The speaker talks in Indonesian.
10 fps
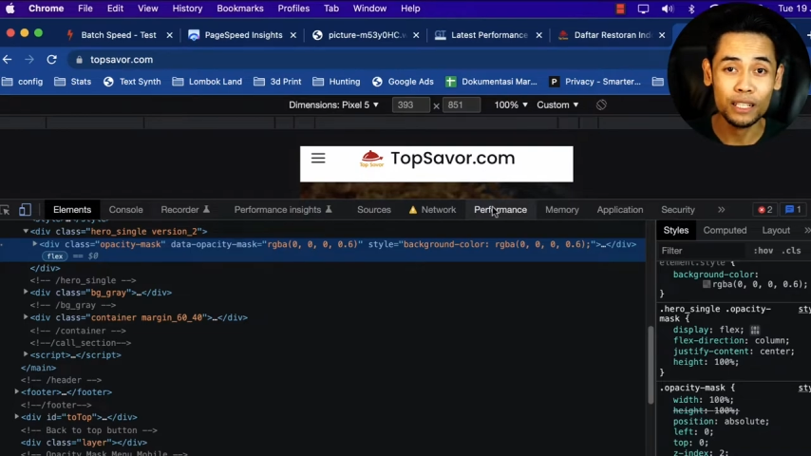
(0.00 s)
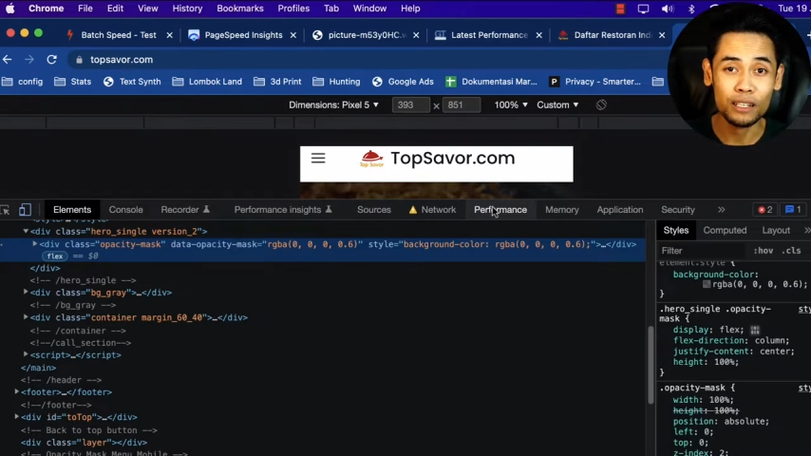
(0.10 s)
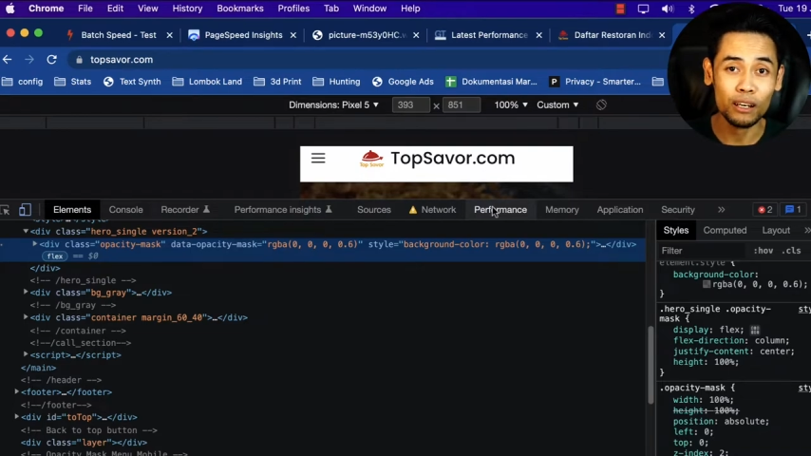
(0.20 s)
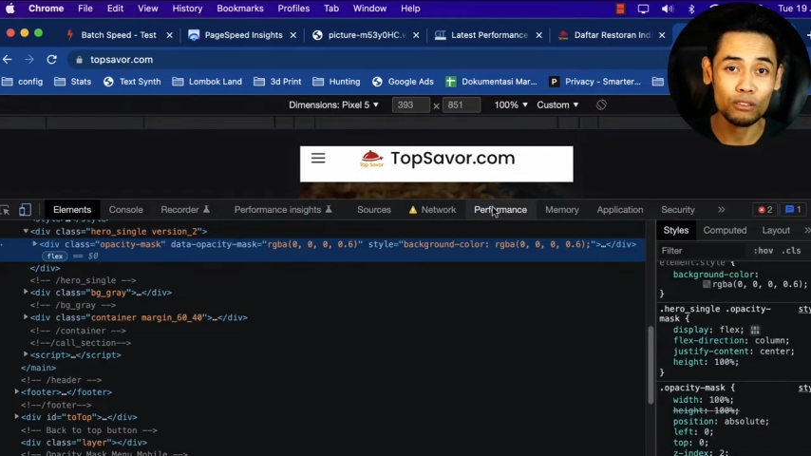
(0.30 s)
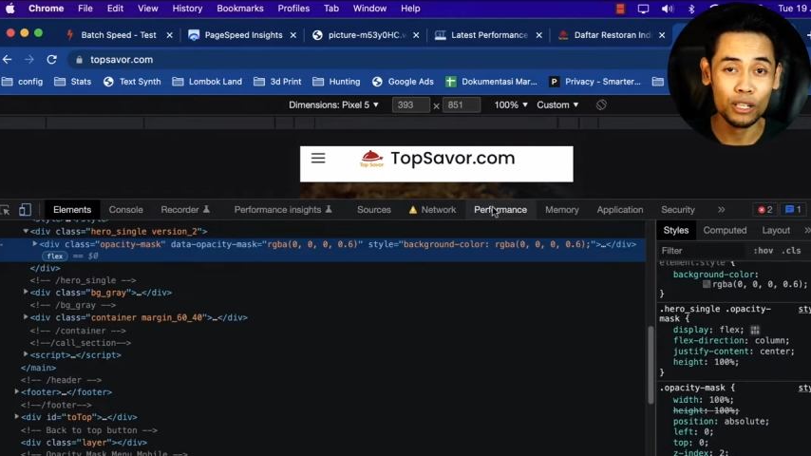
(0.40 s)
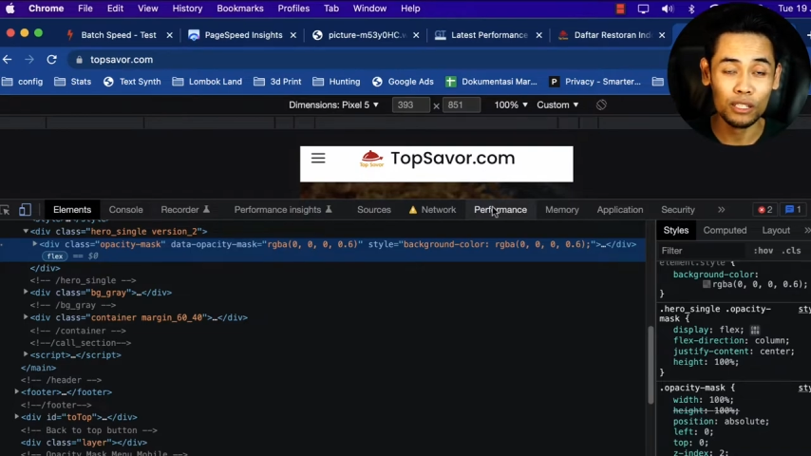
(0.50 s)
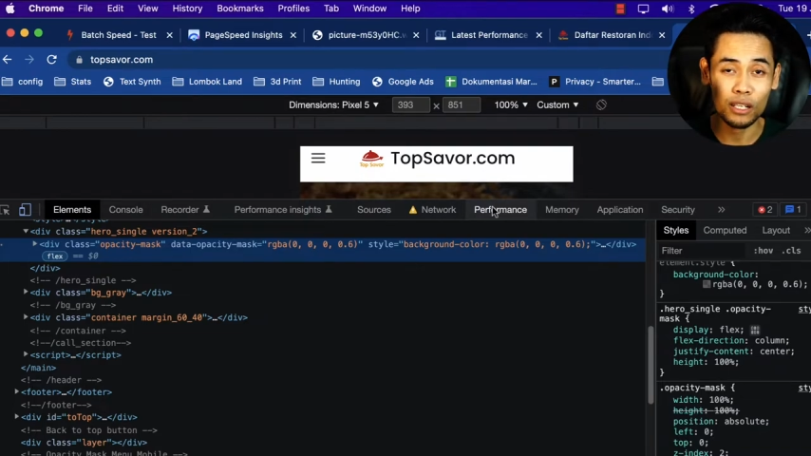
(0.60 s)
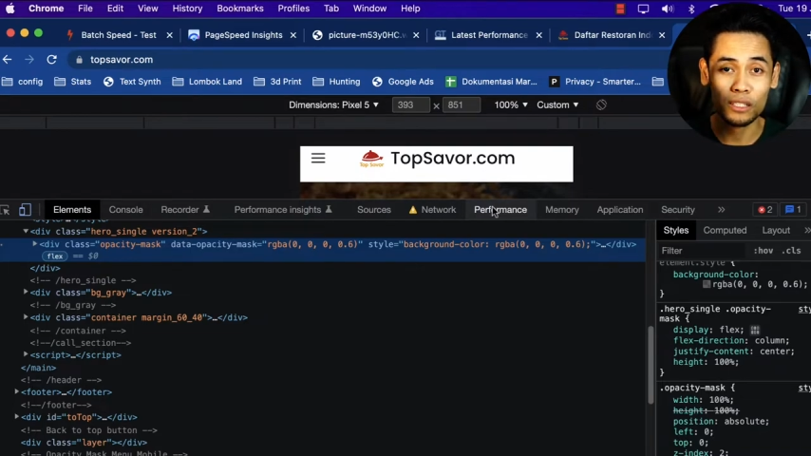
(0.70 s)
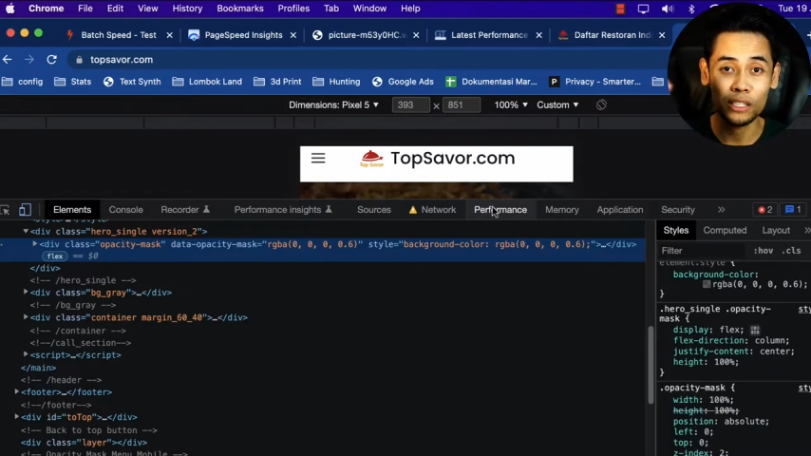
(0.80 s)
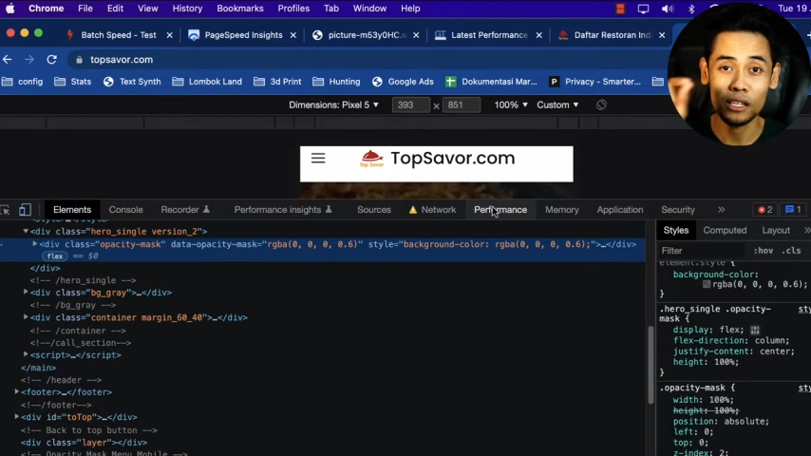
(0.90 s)
Kalau size
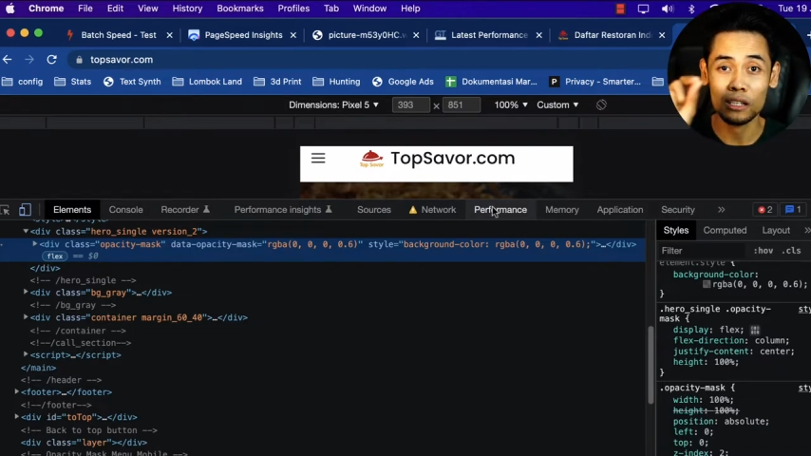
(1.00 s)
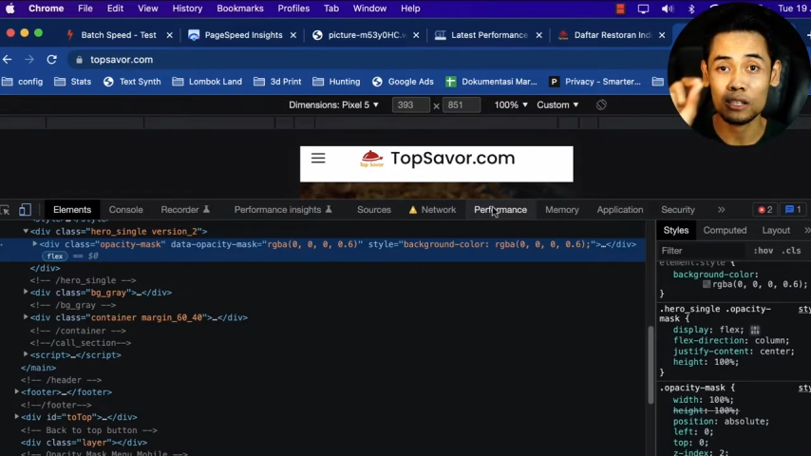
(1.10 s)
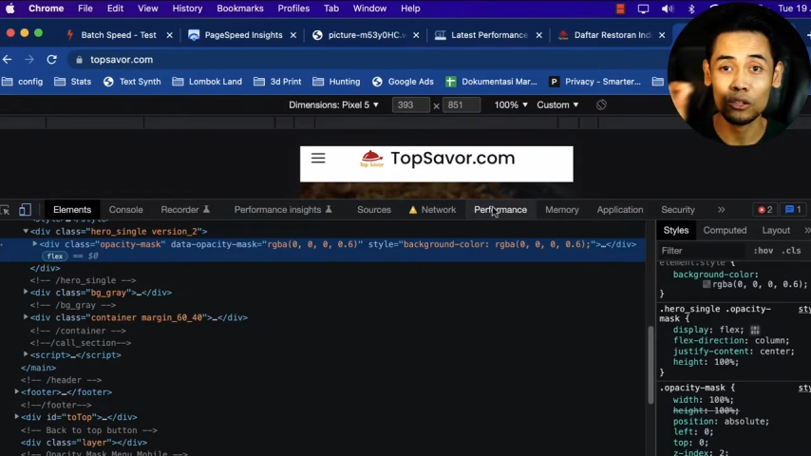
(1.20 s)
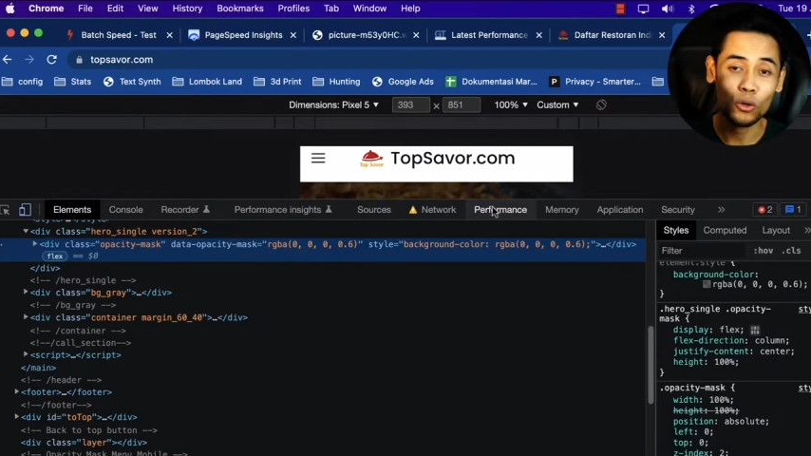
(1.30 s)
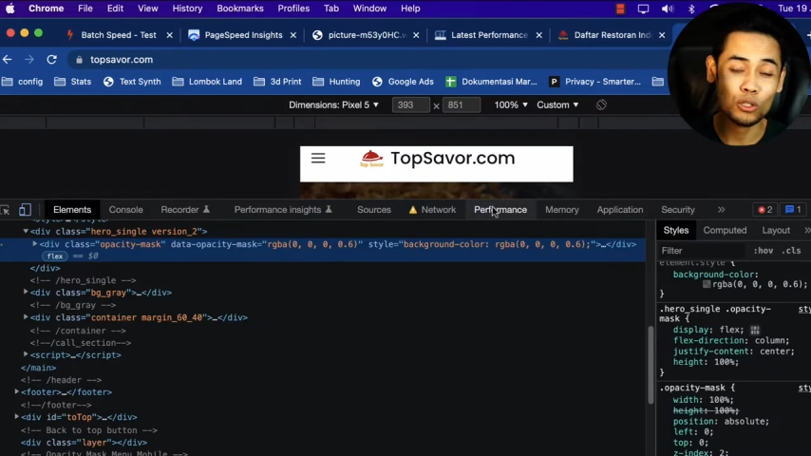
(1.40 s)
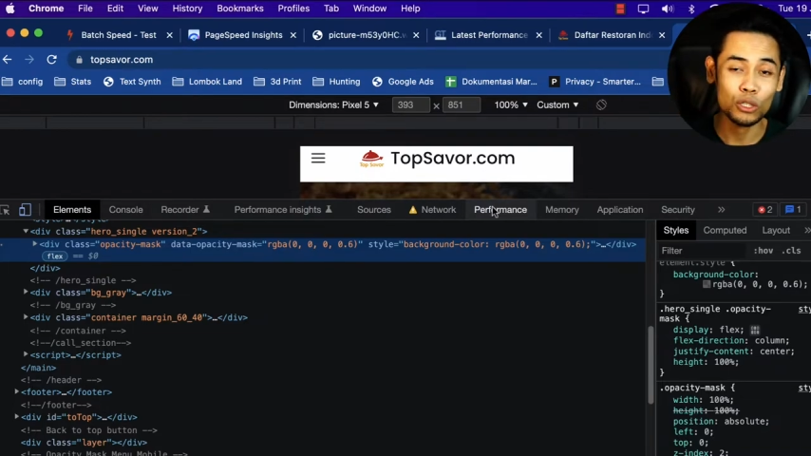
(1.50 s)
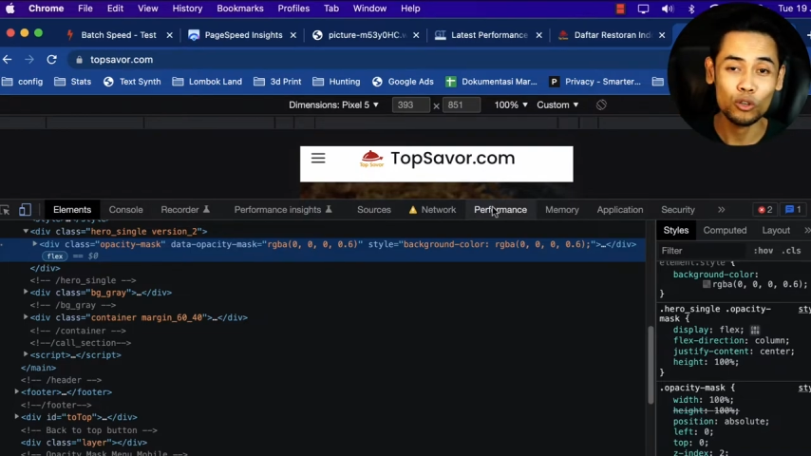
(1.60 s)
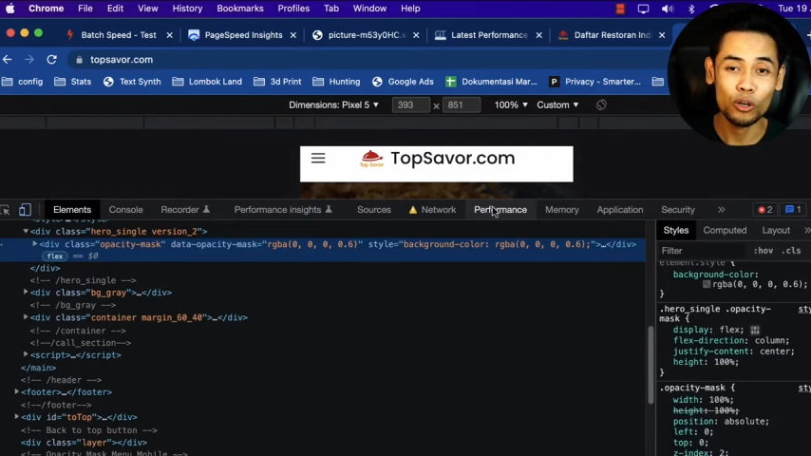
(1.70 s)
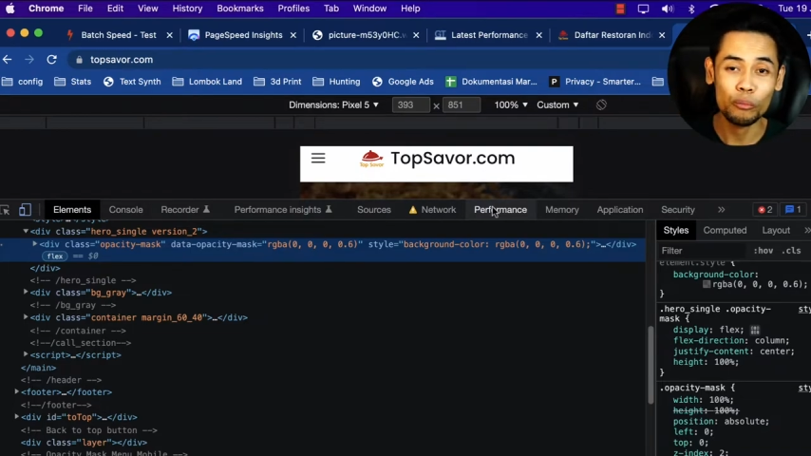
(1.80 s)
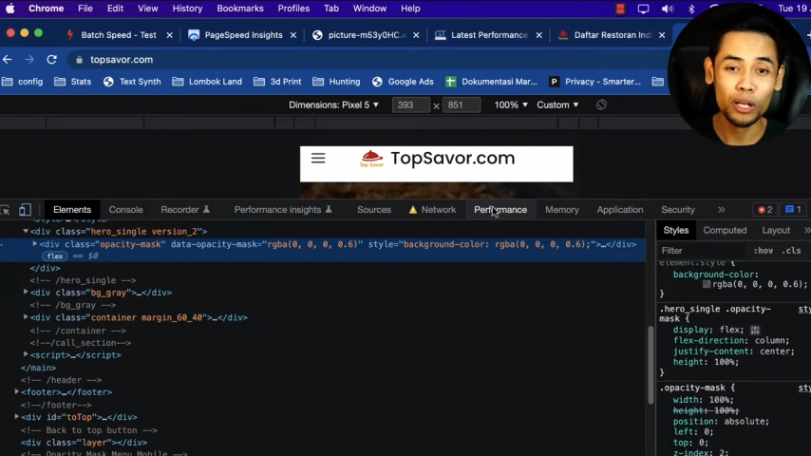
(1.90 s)
aslinya 1024
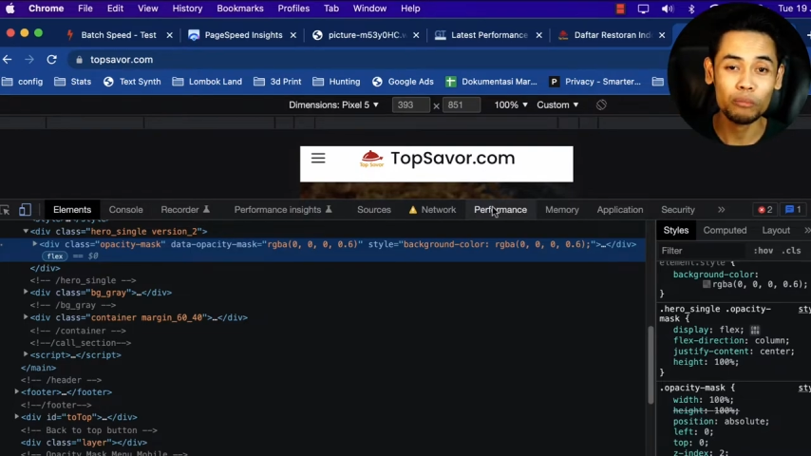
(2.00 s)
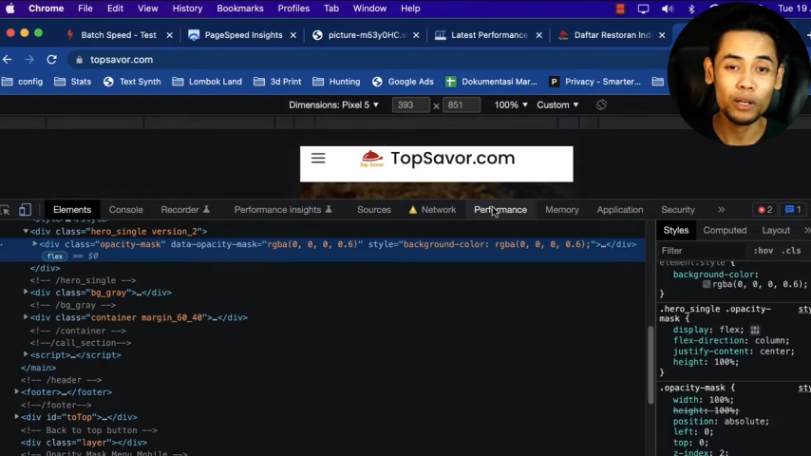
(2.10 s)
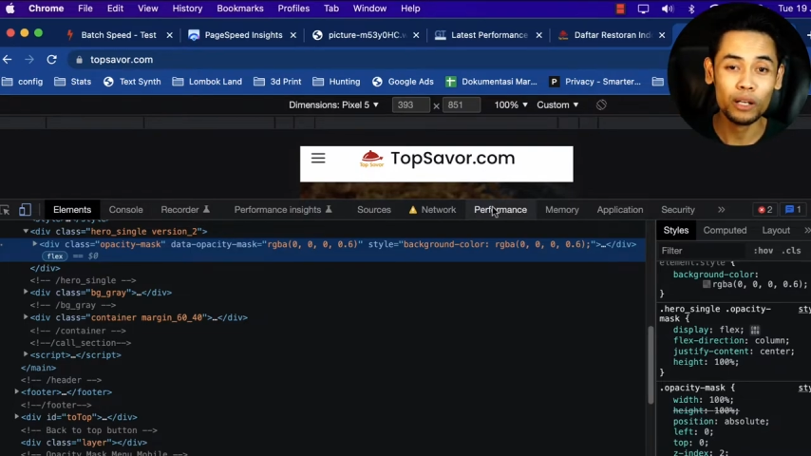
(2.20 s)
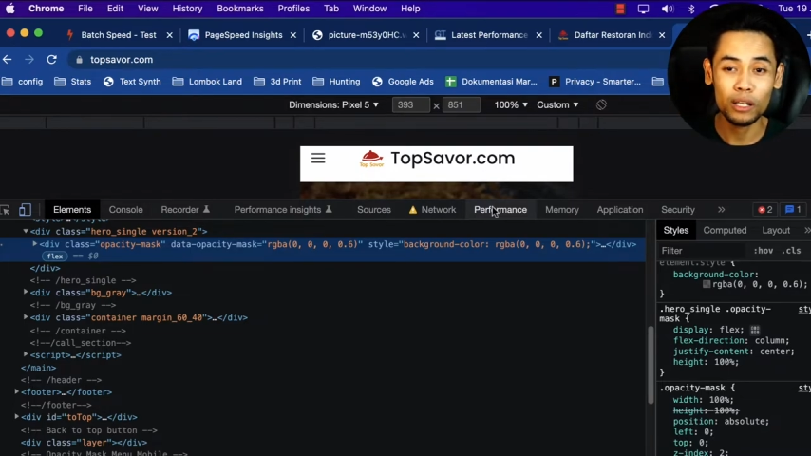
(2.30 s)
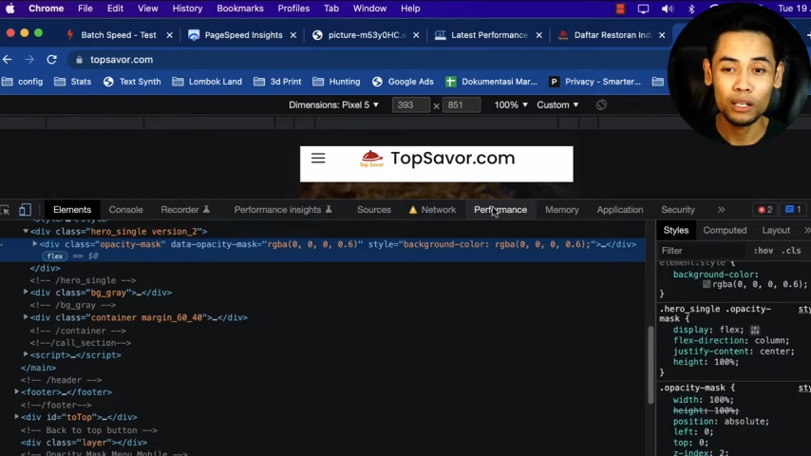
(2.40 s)
maka